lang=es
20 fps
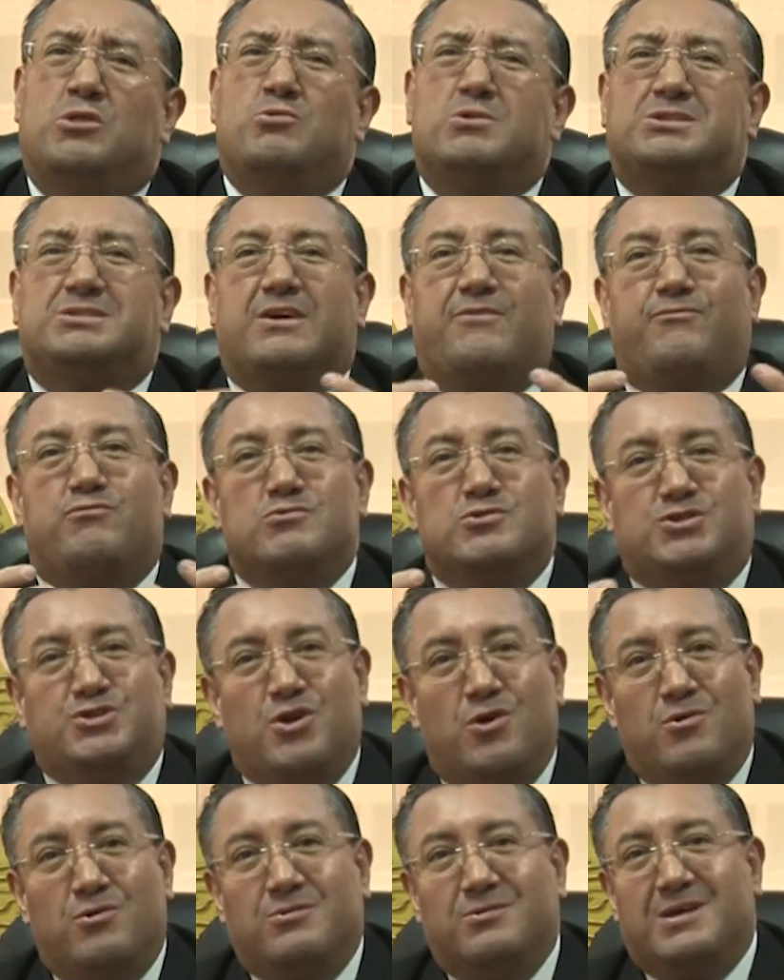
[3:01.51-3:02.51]
Nuestra
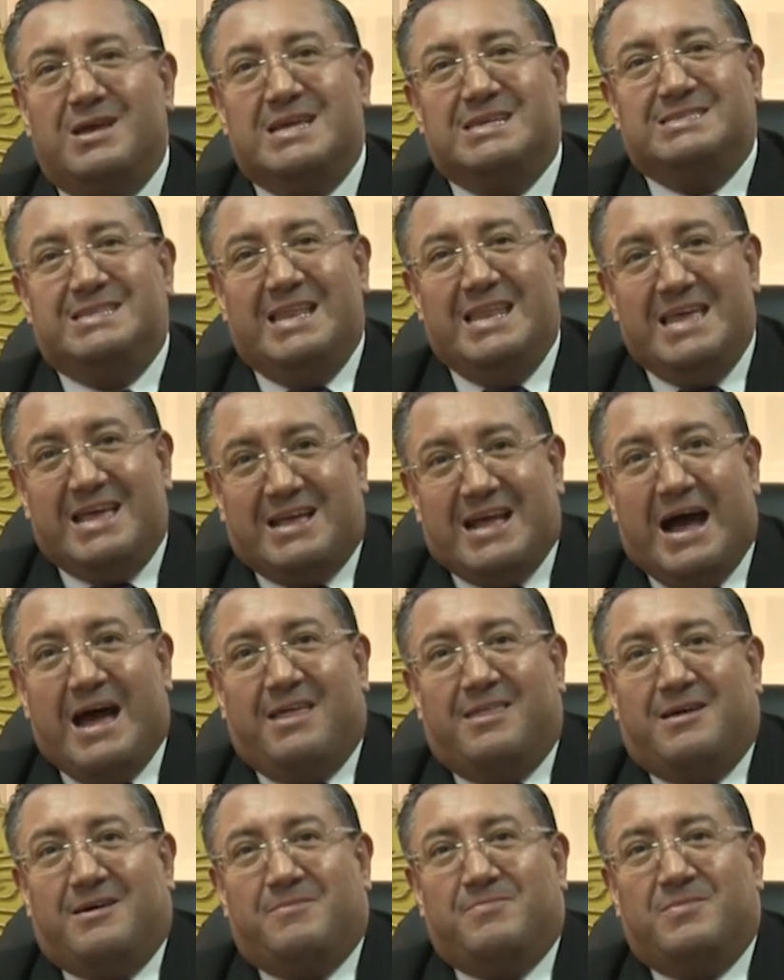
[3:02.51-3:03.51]
función es
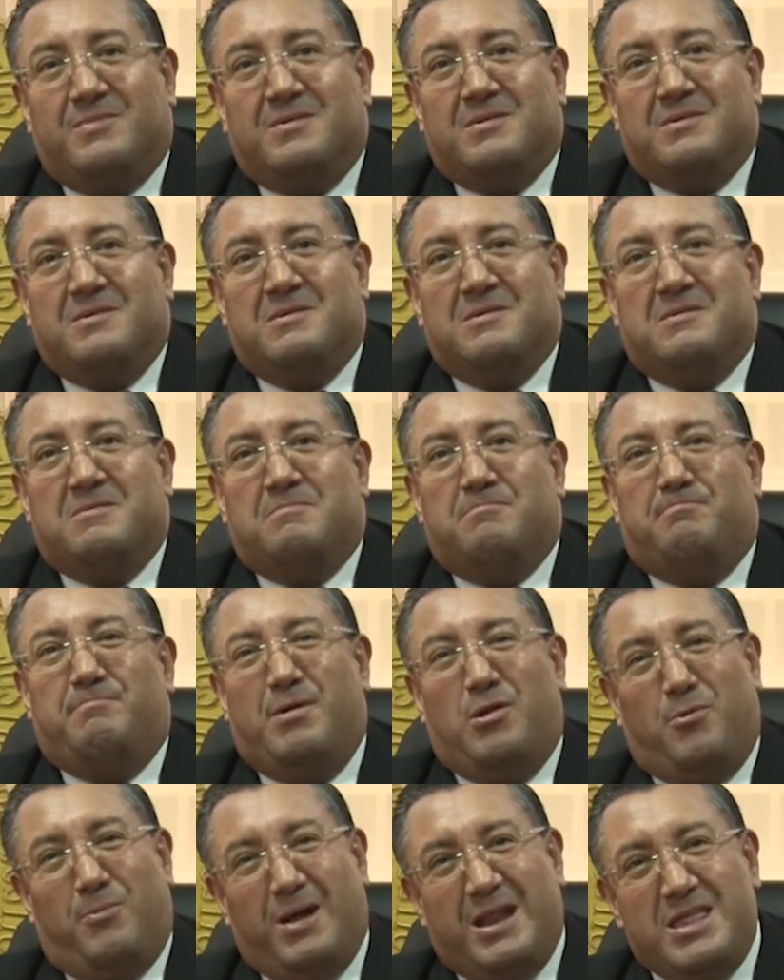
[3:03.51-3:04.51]
delicada,
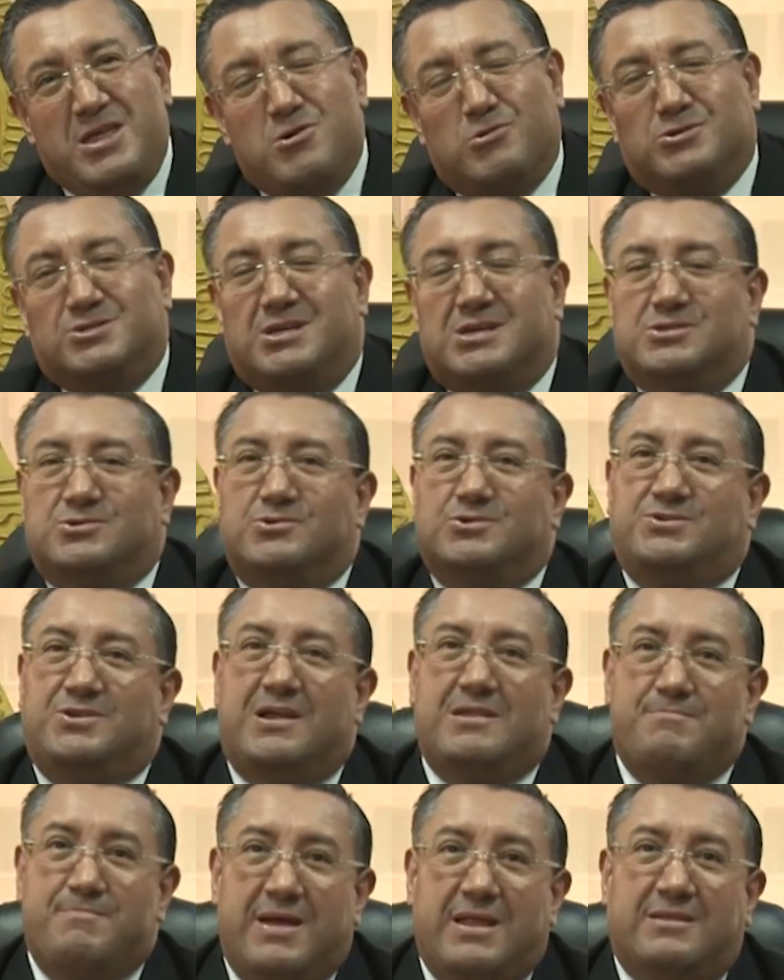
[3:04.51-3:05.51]
pero valiosa
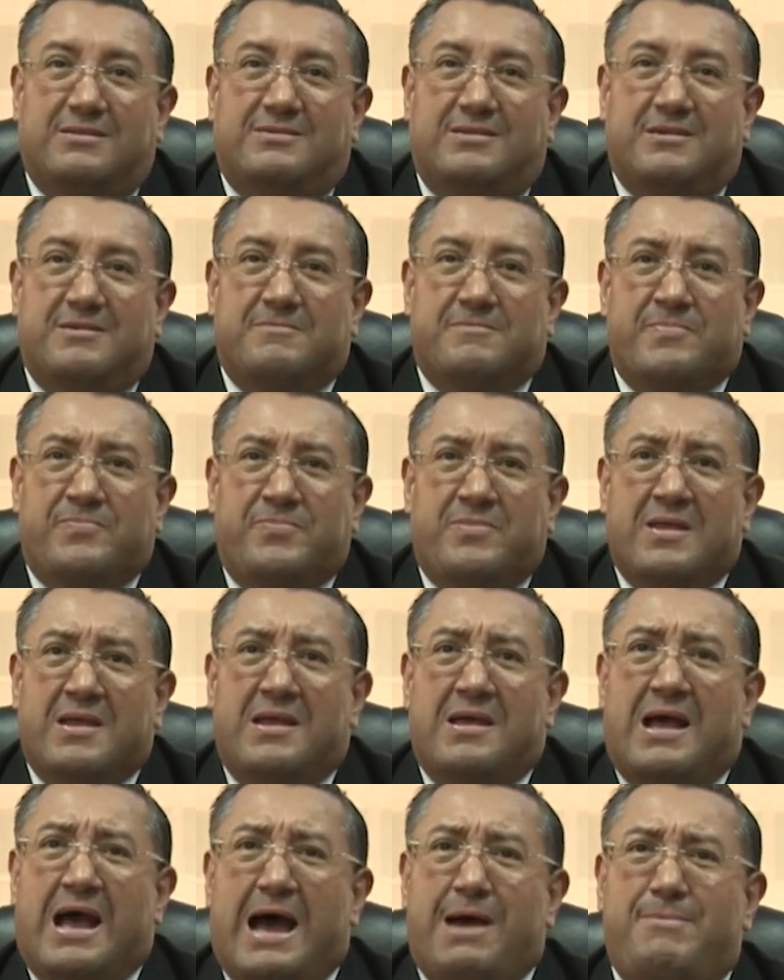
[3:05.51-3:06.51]
socialmente,
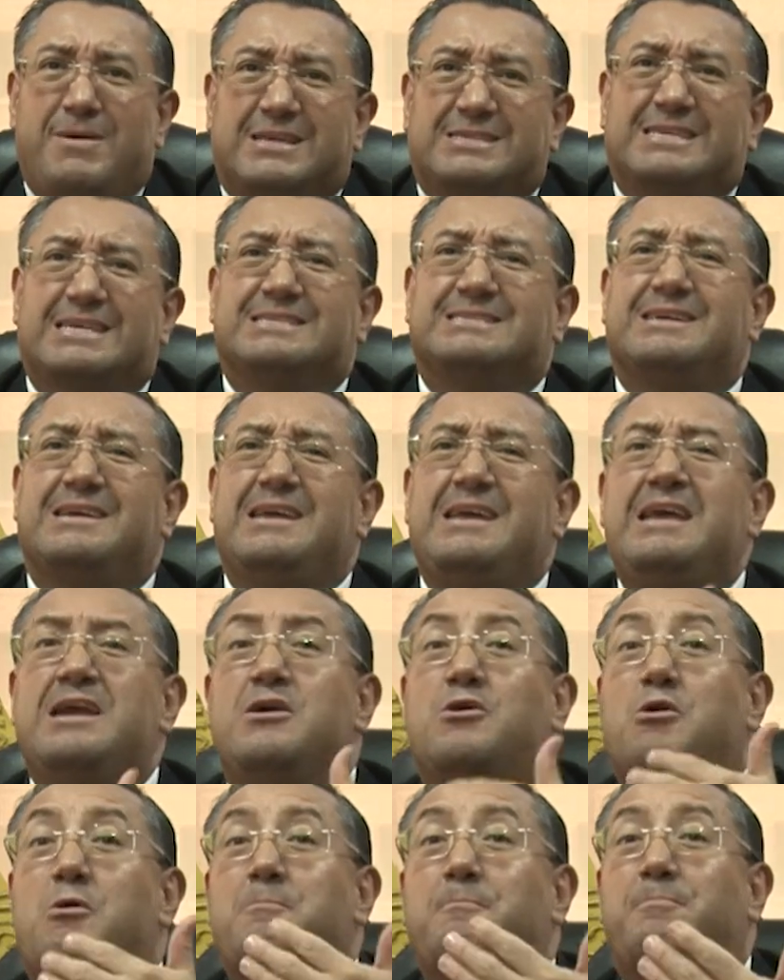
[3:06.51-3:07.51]
a veces
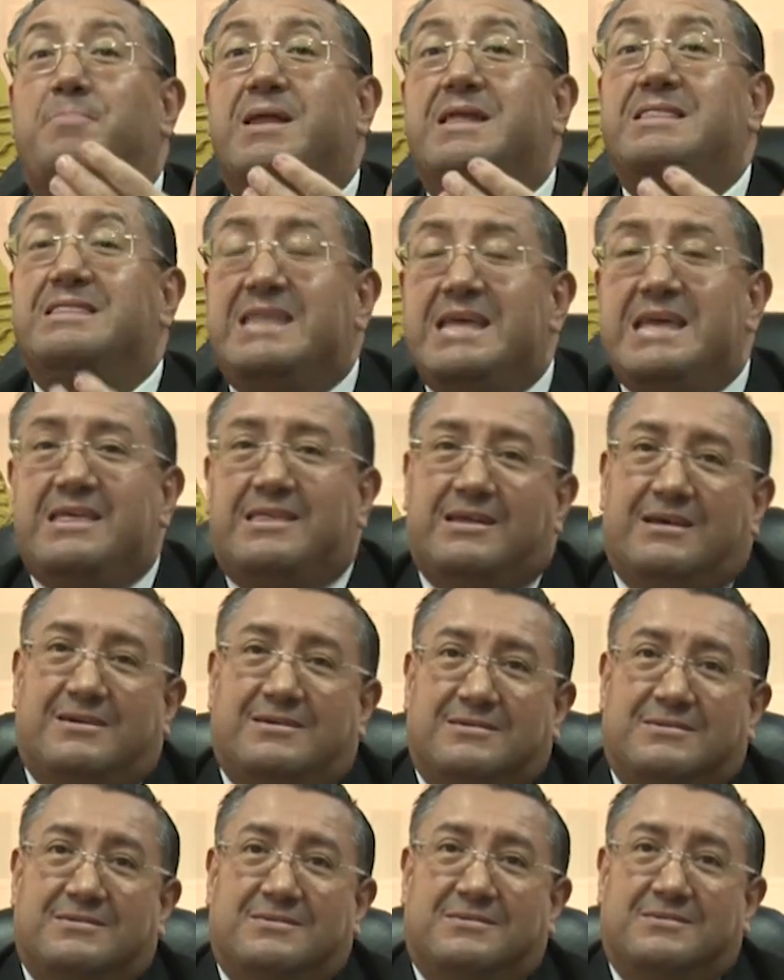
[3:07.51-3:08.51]
incomprendida.
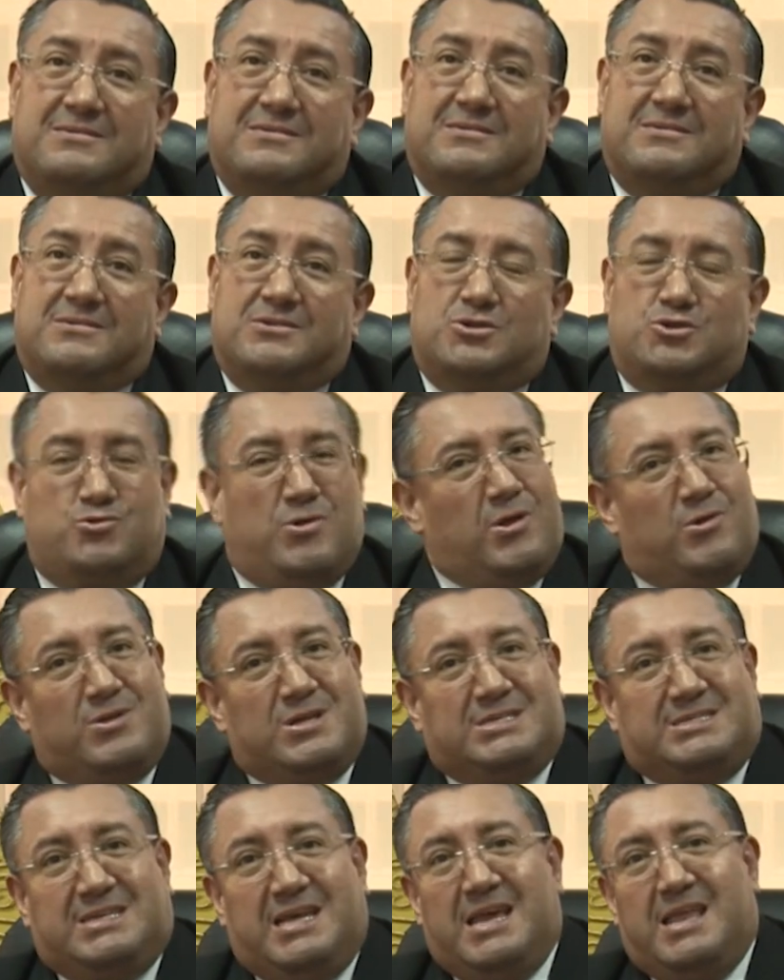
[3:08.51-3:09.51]
Suelo
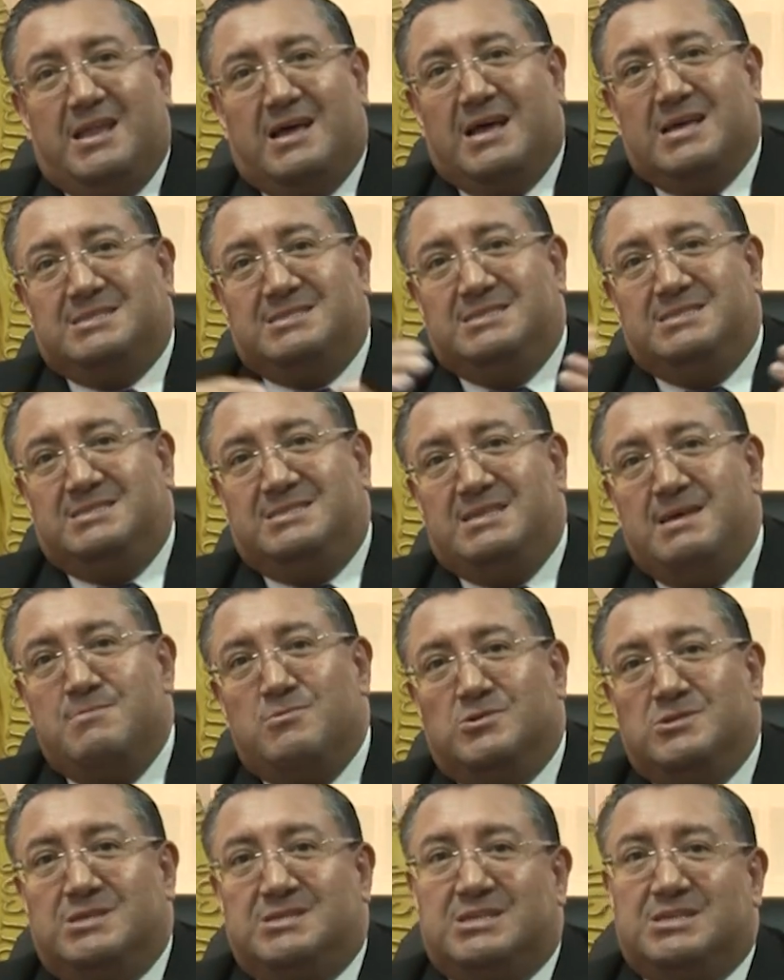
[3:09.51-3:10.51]
decir,
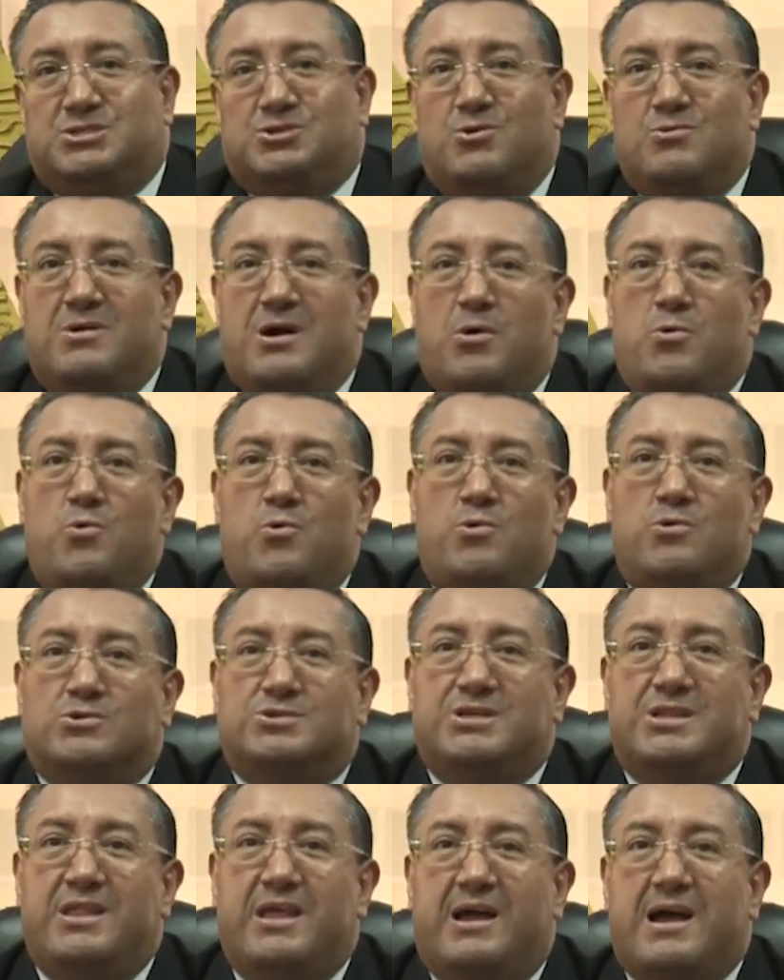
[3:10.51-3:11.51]
asistimos la razón a
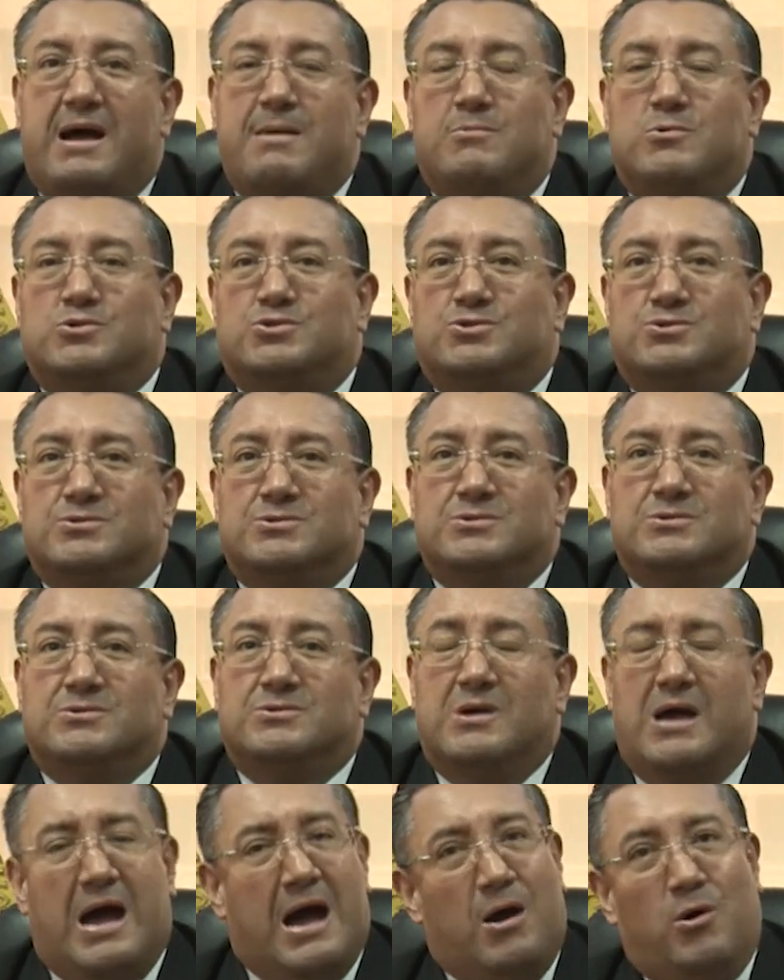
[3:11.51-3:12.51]
unos y negamos
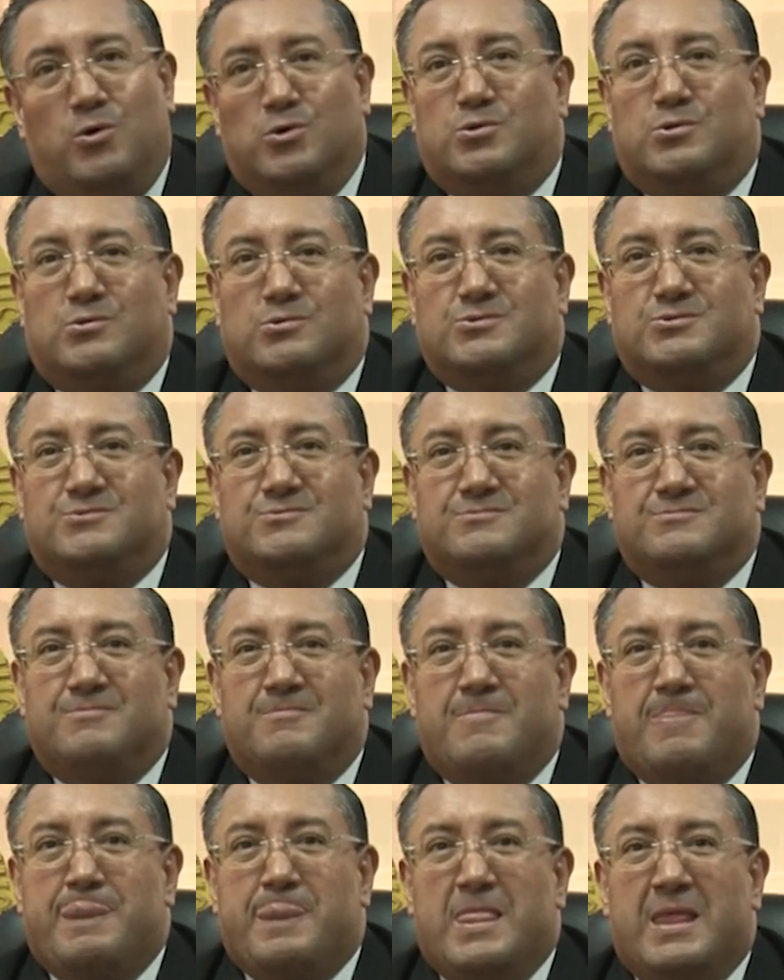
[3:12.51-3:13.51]
a otros.
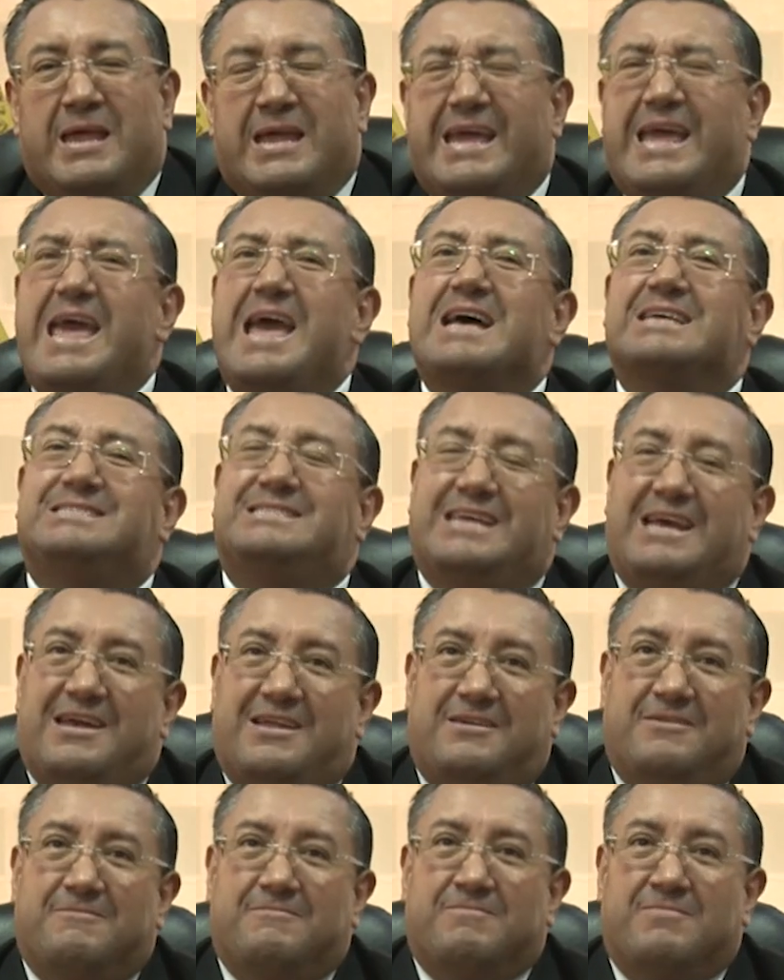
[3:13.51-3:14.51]
¿Qué
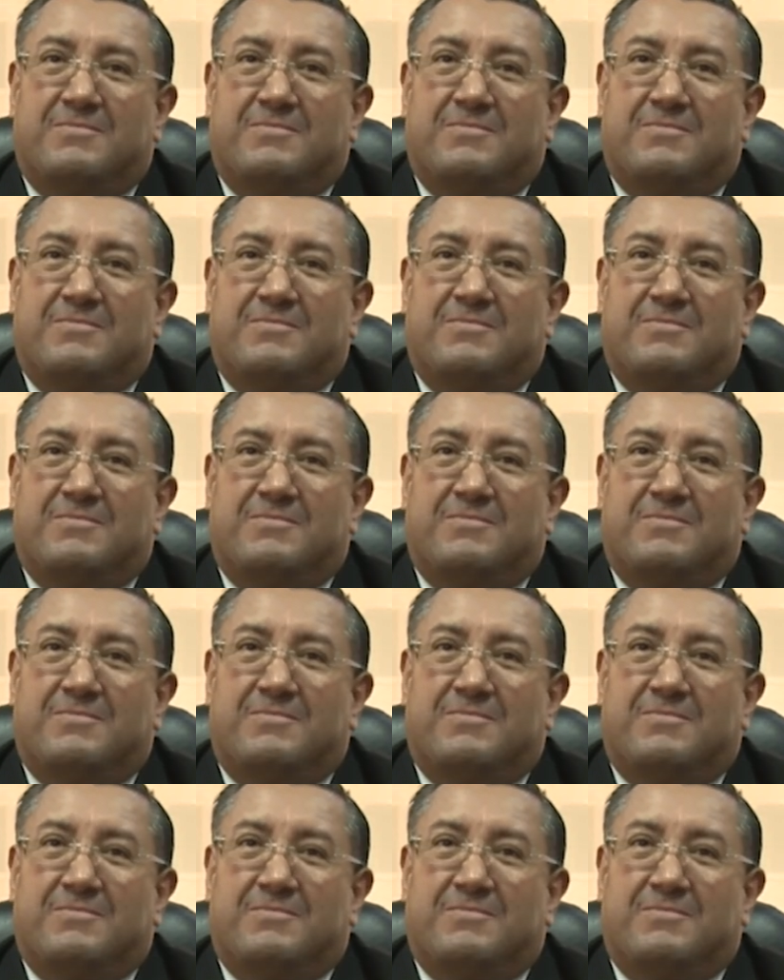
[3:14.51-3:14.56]
hacer?